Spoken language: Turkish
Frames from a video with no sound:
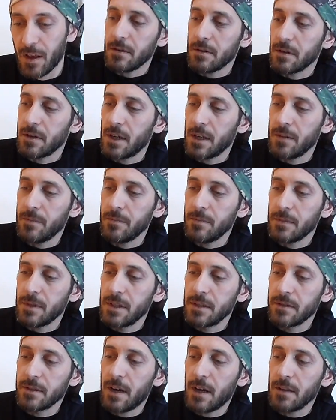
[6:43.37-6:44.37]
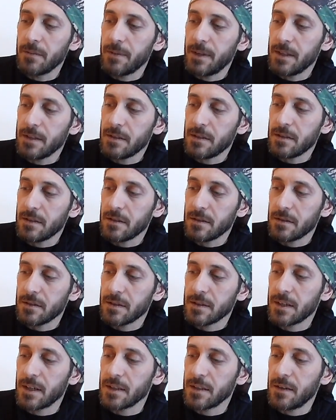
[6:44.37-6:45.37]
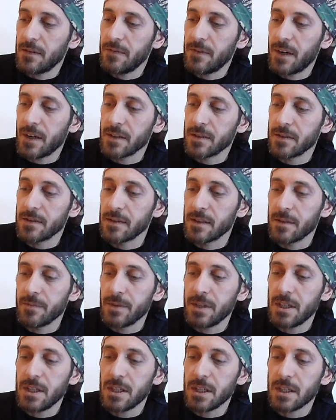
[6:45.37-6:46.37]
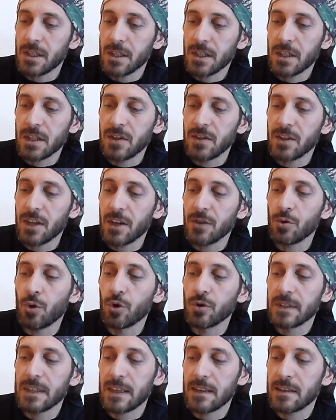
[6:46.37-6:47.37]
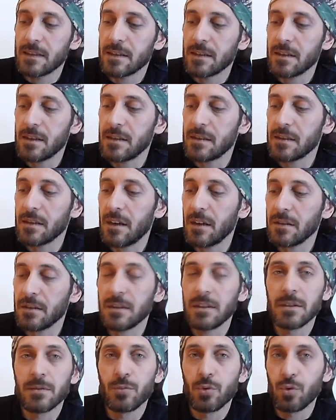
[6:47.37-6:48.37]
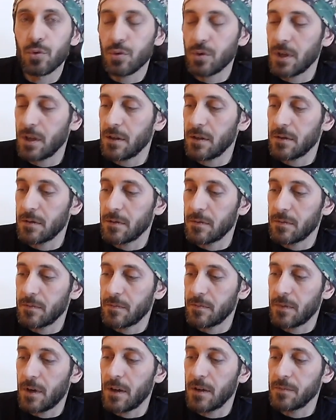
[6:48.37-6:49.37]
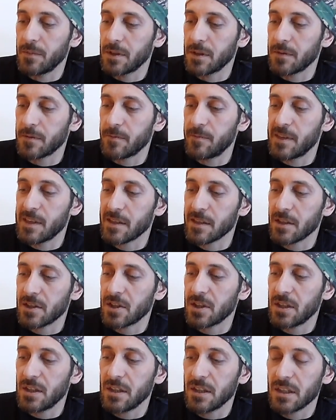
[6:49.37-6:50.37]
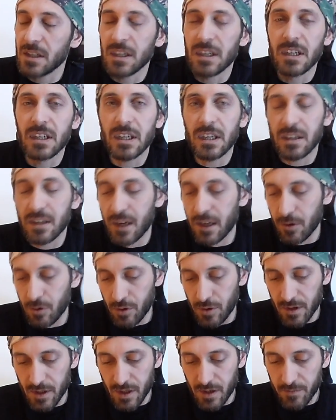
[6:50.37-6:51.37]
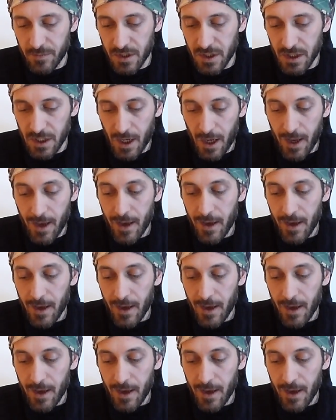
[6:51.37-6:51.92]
Benim Nalbant sıradan farksız demiş. İkinci ayın 18'inde saat 23'te almışız mesajı. Gri renk göndermiş.